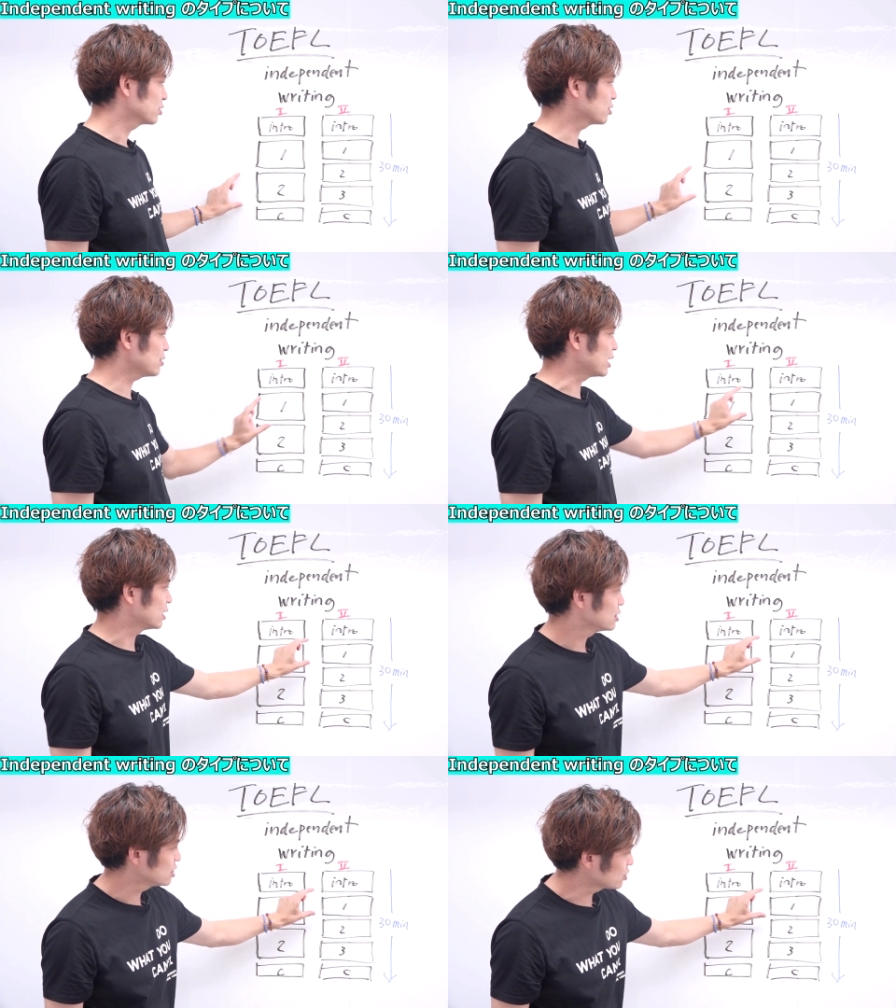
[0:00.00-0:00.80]
これ
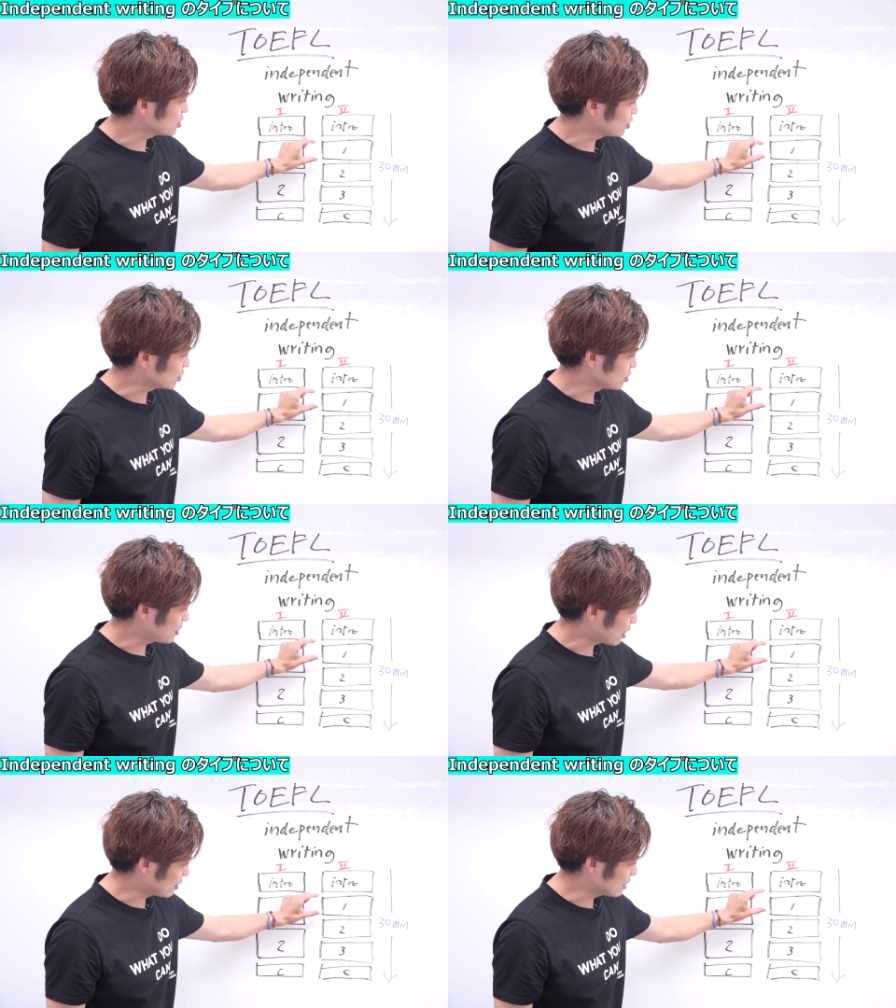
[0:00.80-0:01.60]
は一つの
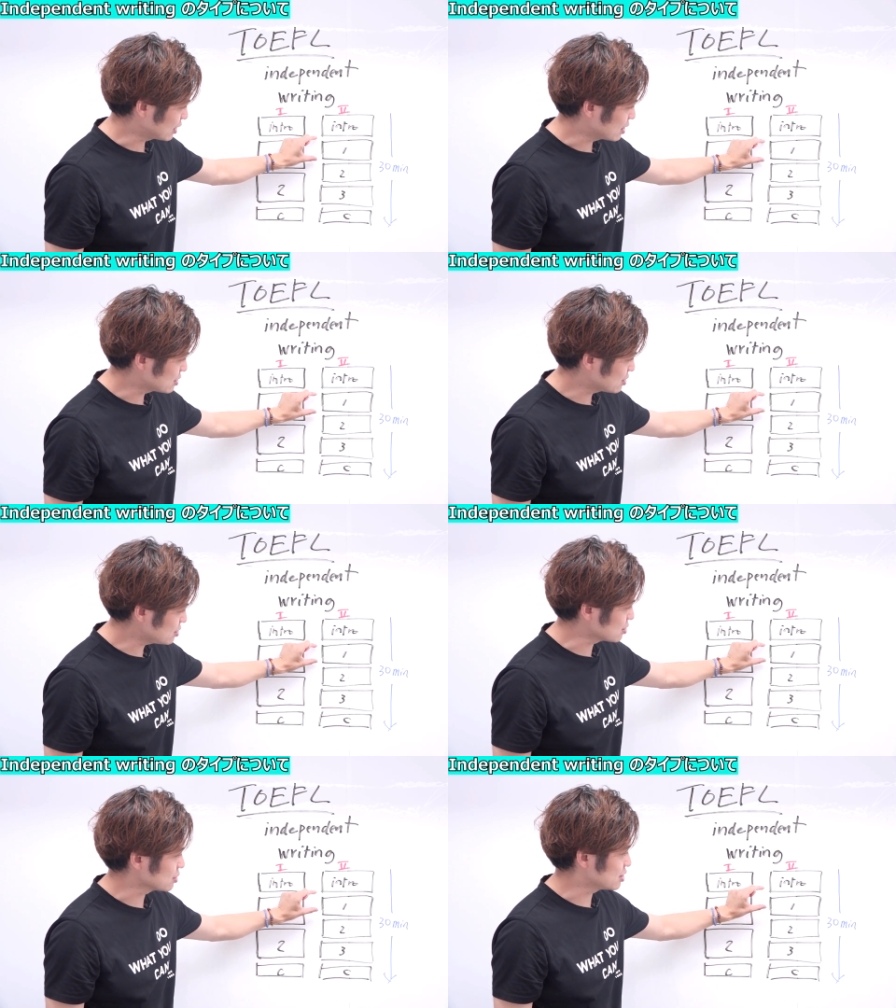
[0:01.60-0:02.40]
パラグラフに対す
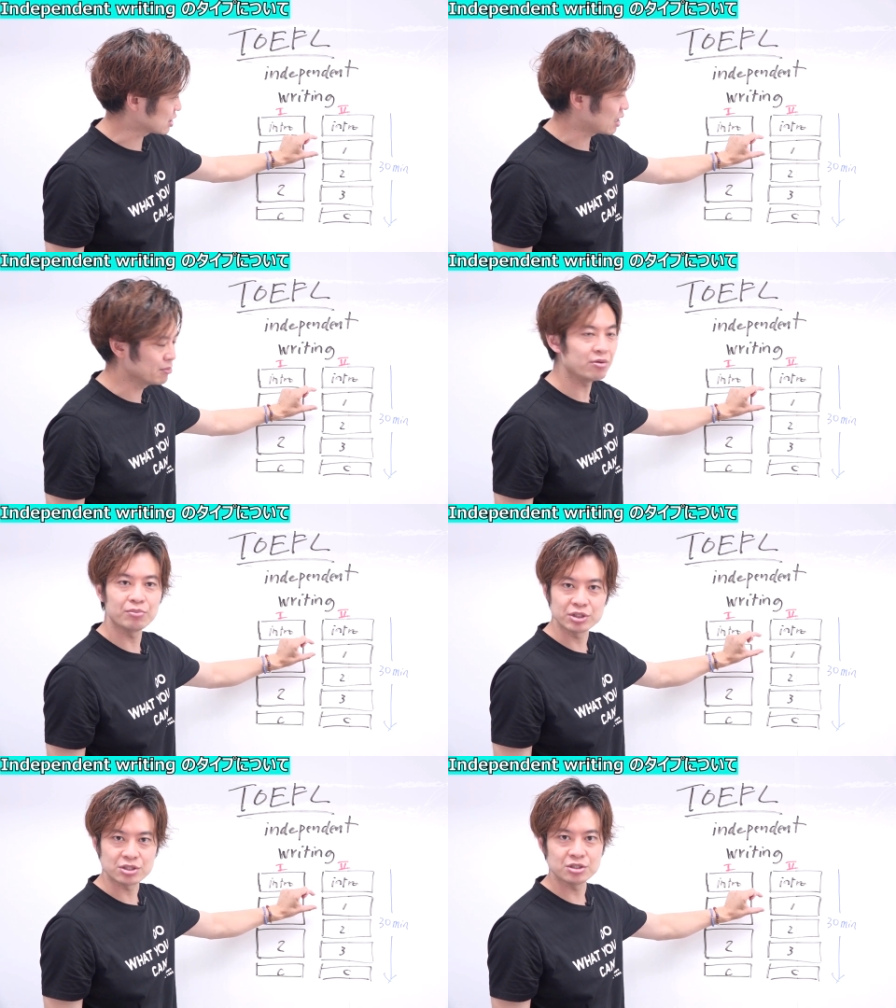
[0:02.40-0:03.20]
る時間も
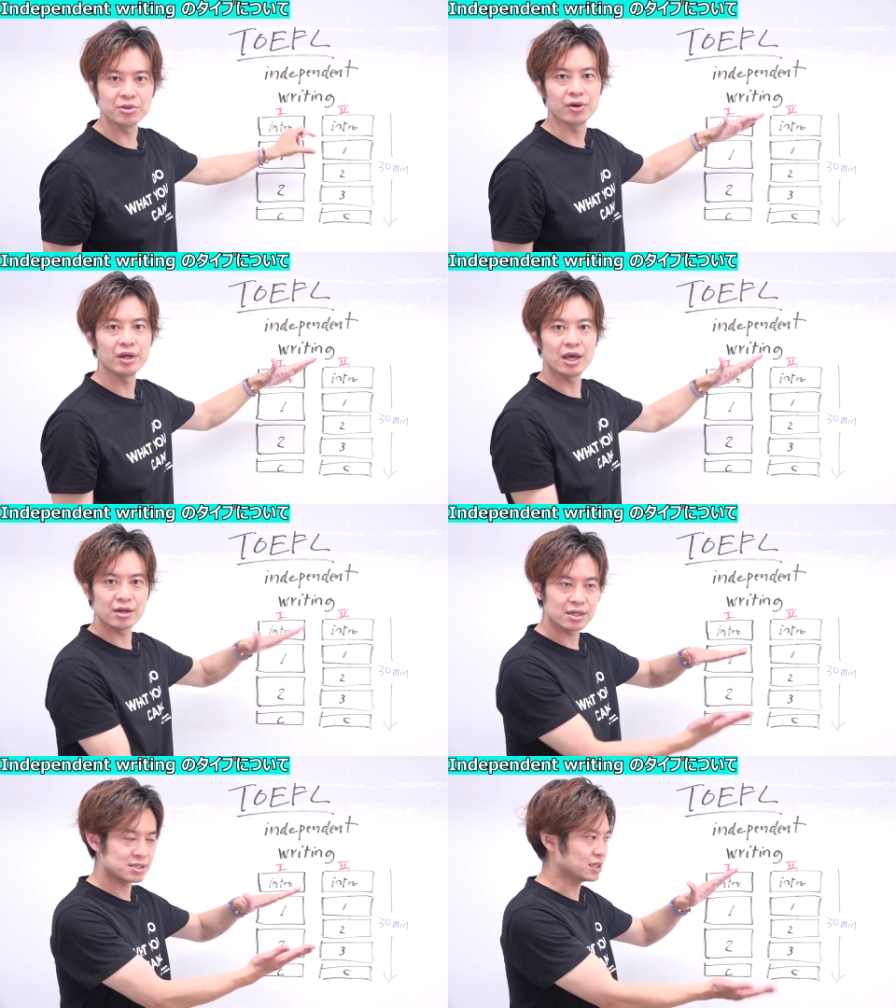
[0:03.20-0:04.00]
文字数も
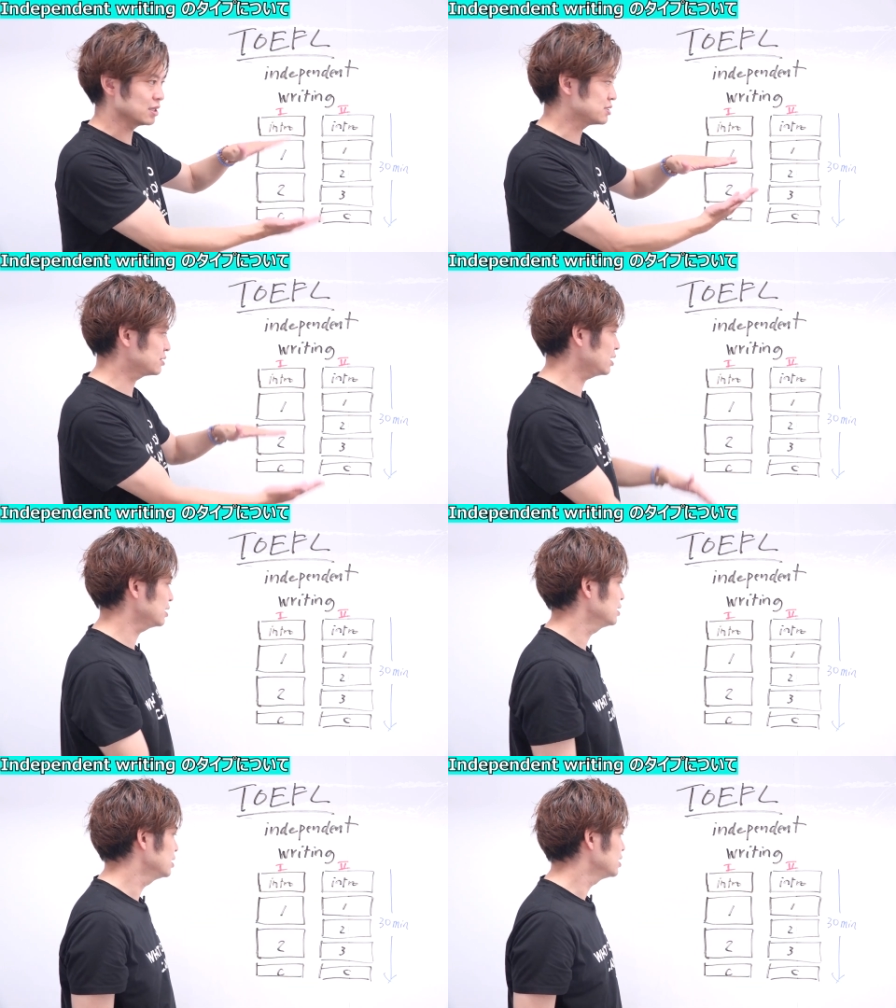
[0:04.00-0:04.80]
減るはずなんですよね。
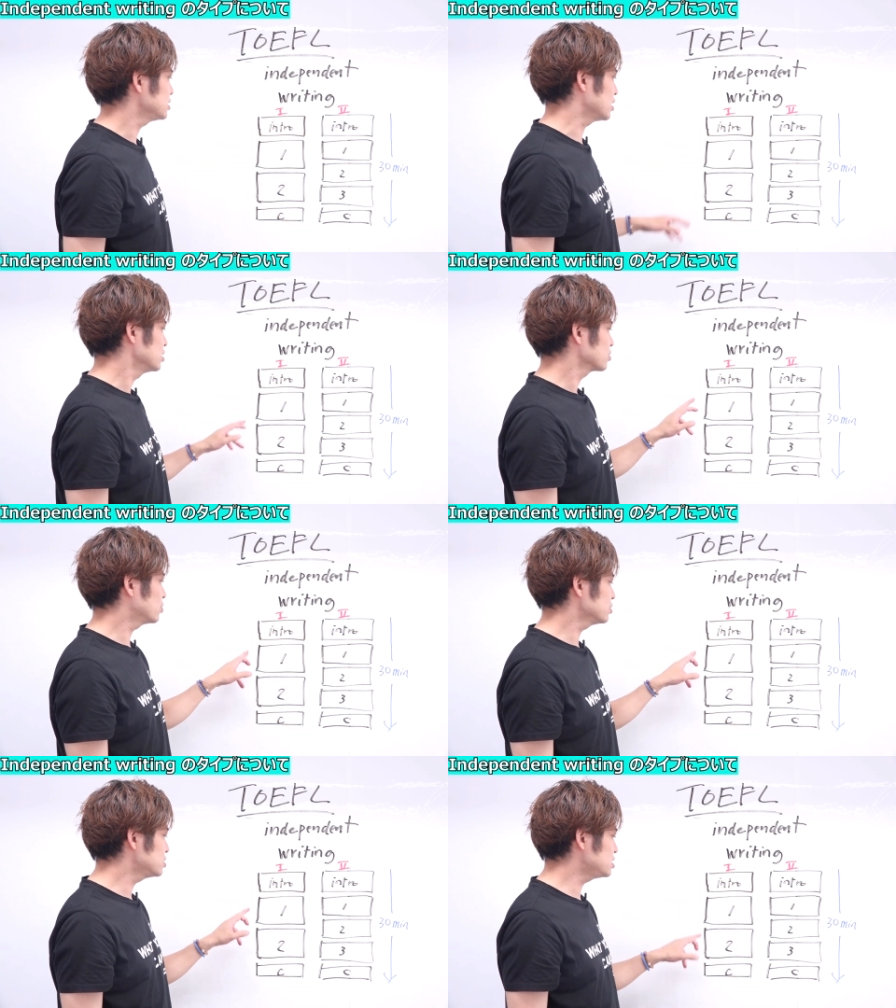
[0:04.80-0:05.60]
じゃあ、
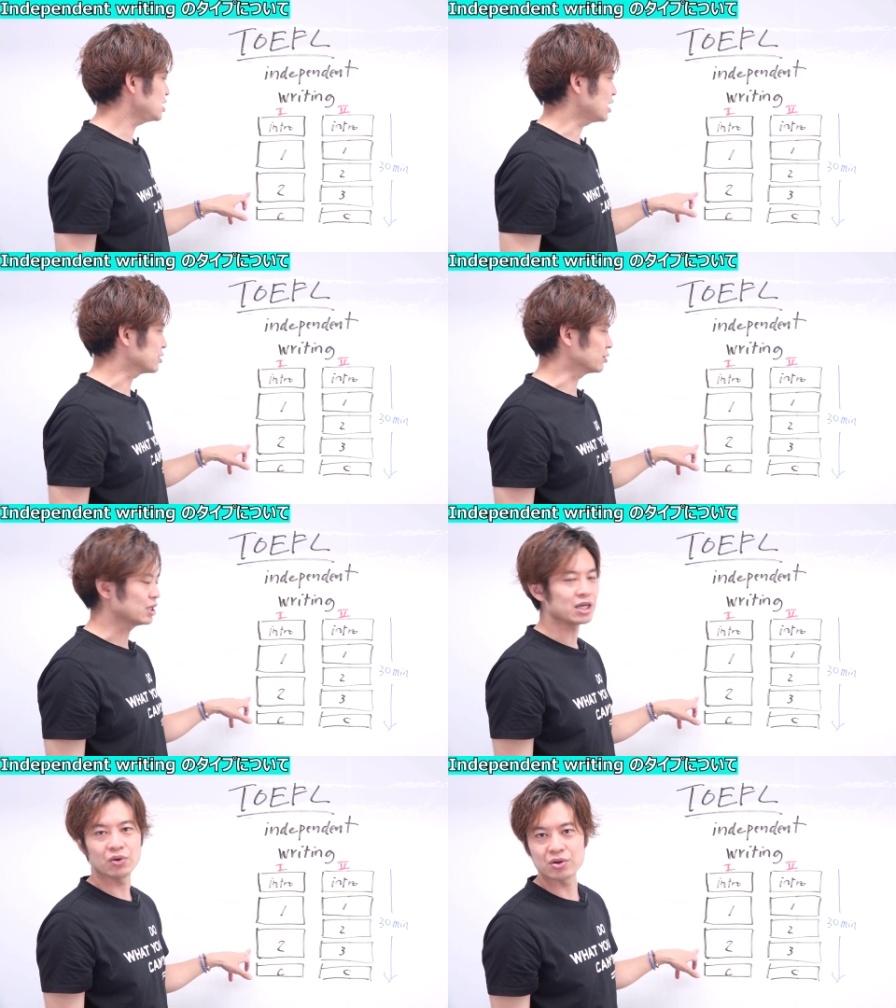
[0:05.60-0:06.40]
こっちでやると
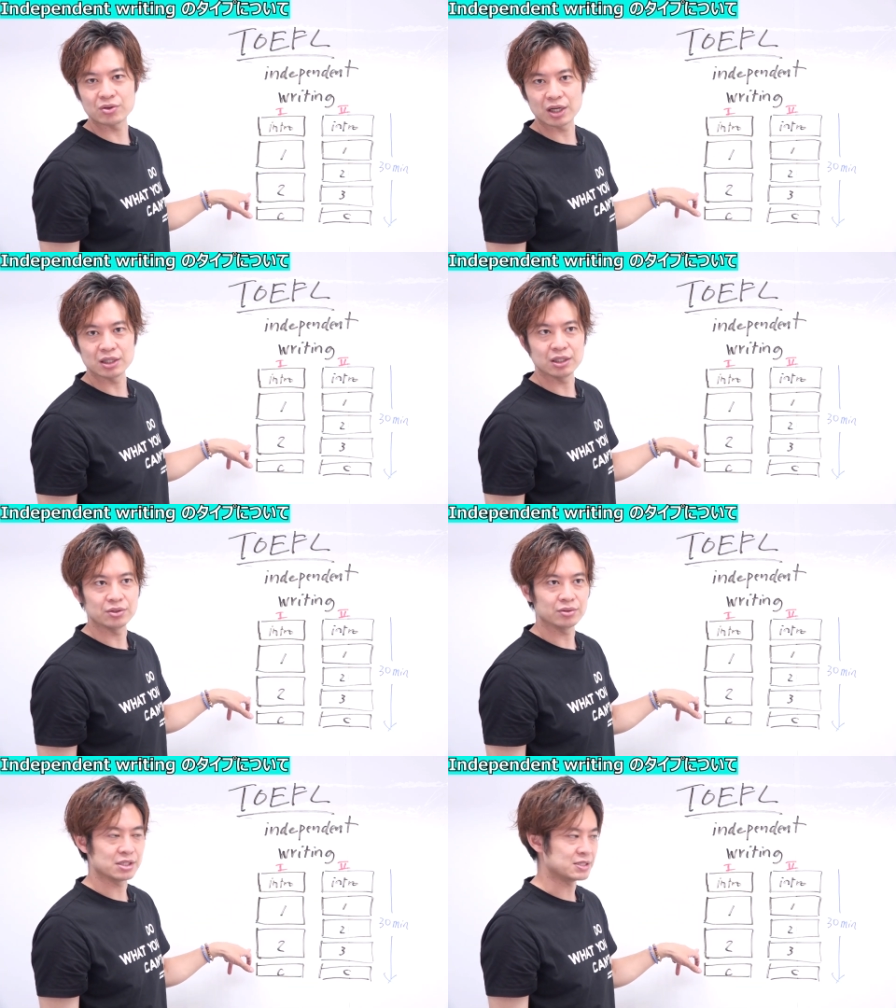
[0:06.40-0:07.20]
何が起こるのかってい
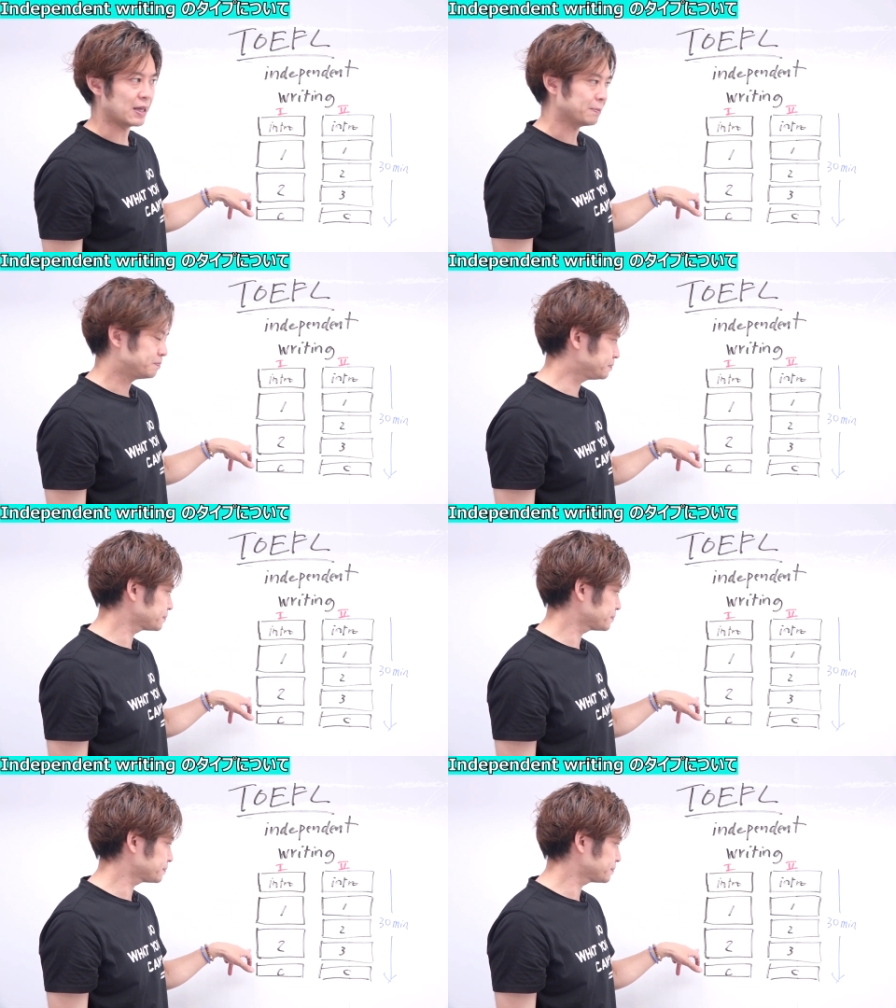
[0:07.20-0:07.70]
うとですね、